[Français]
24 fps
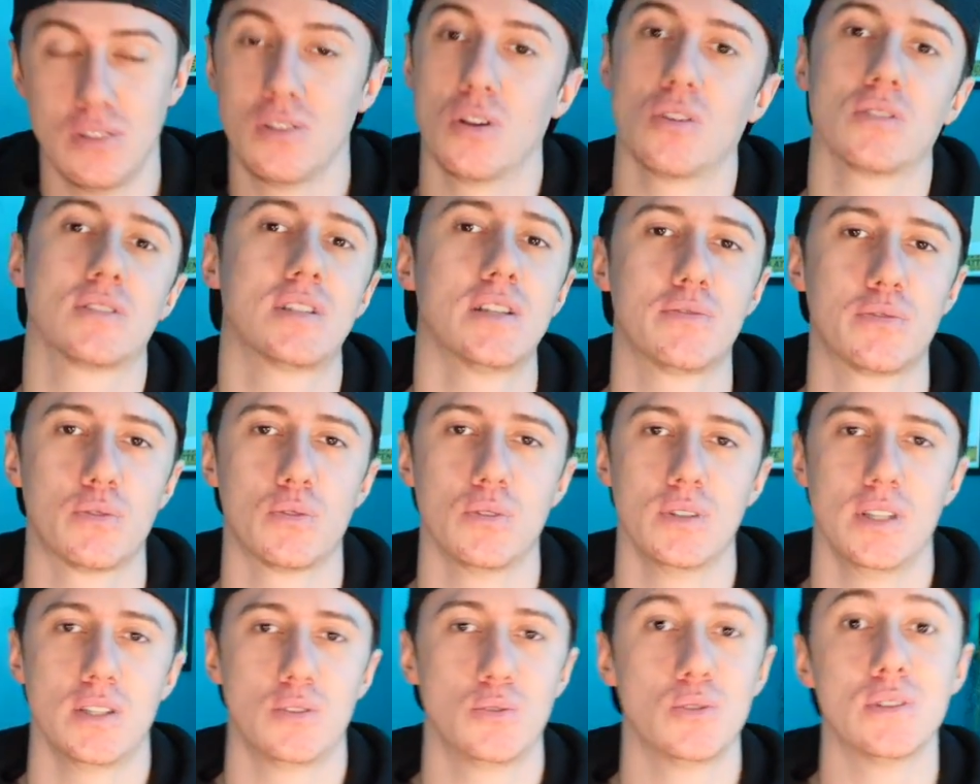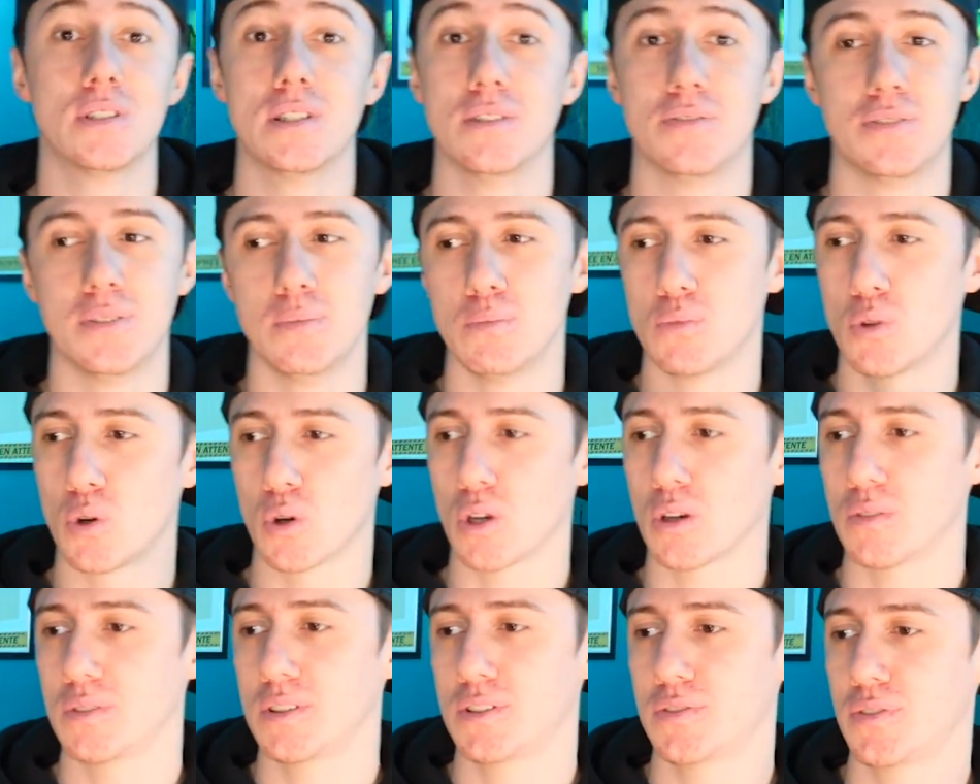Non, c'est faux. Il y a juste des films
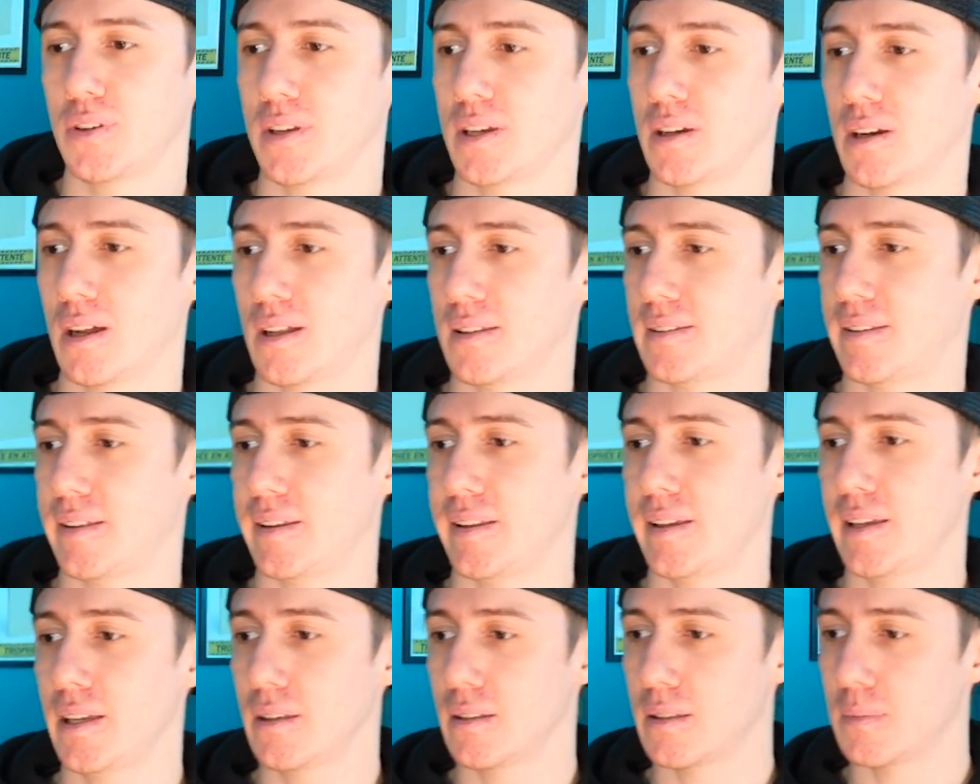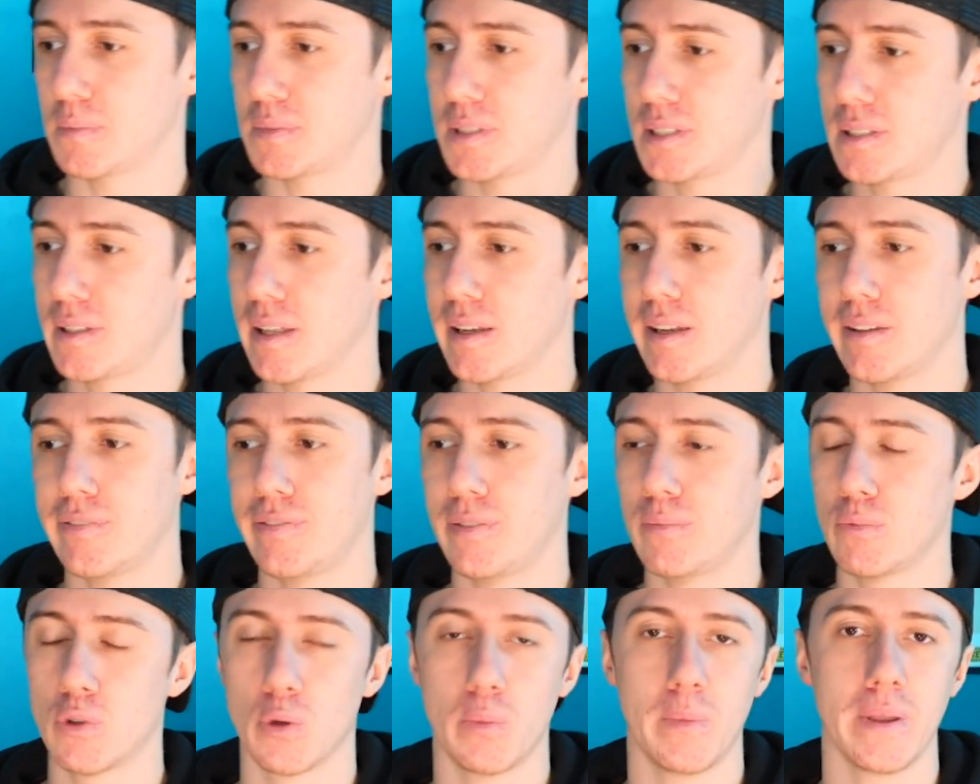d'horreur vite fait à la télé, des petits
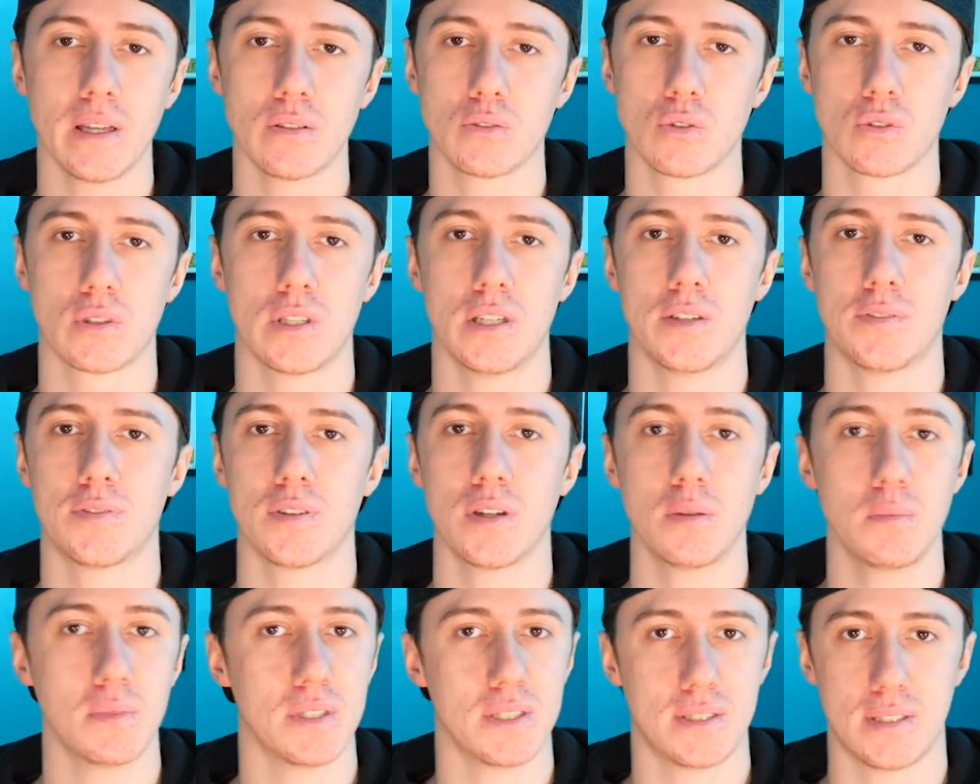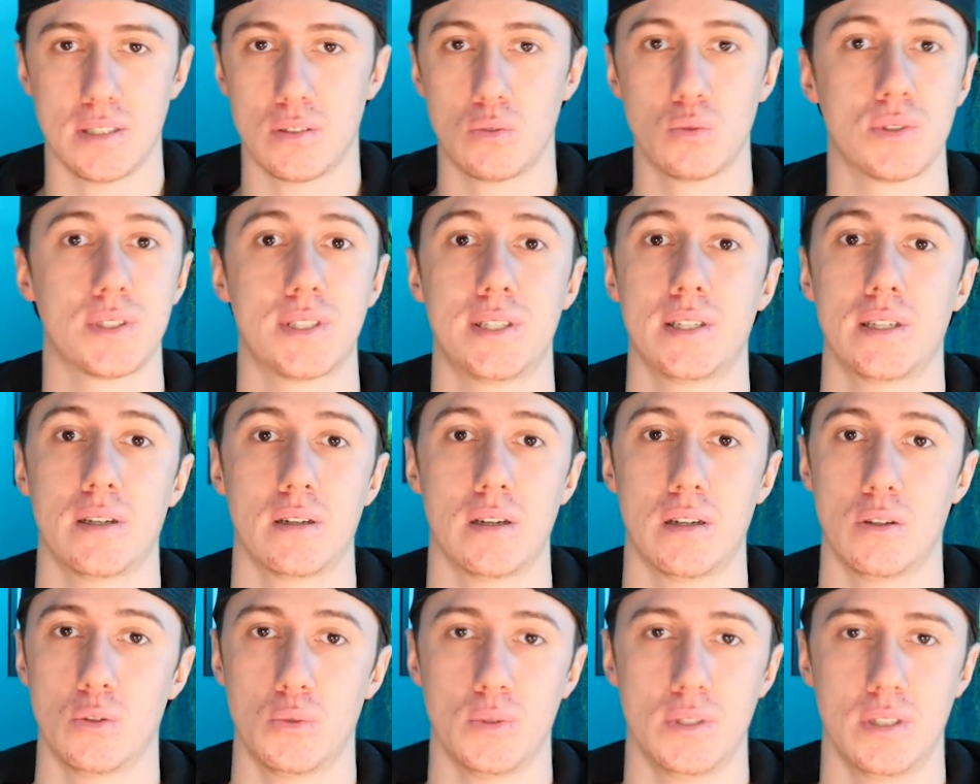téléfilms de merde sur tf mais c'est tout ce qu'il y a
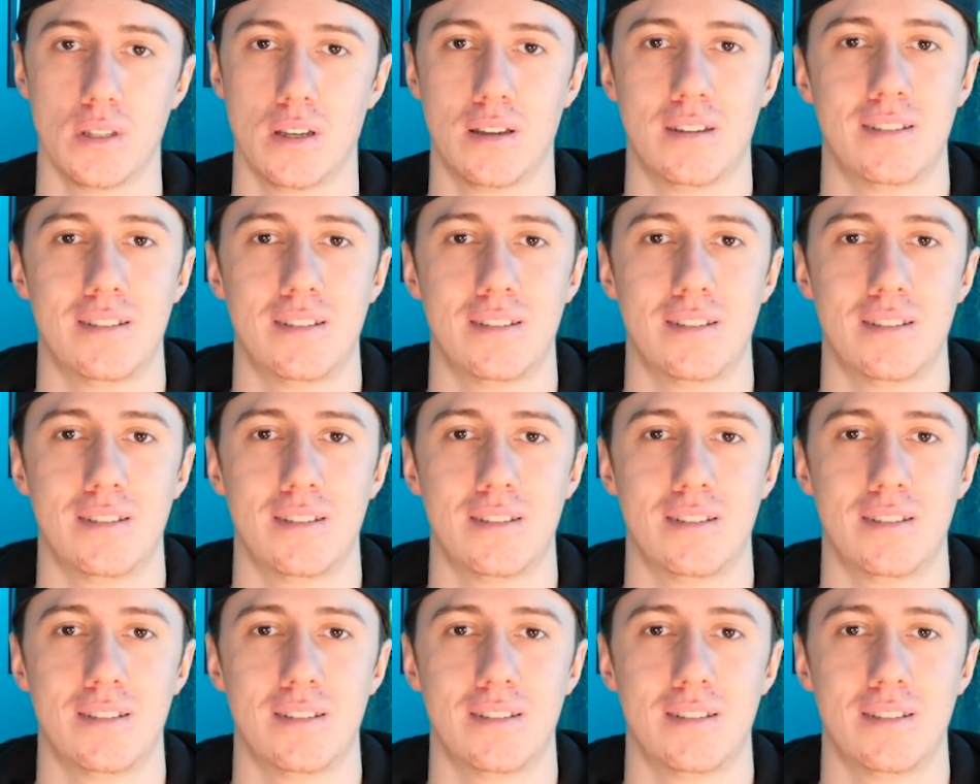à Halloween.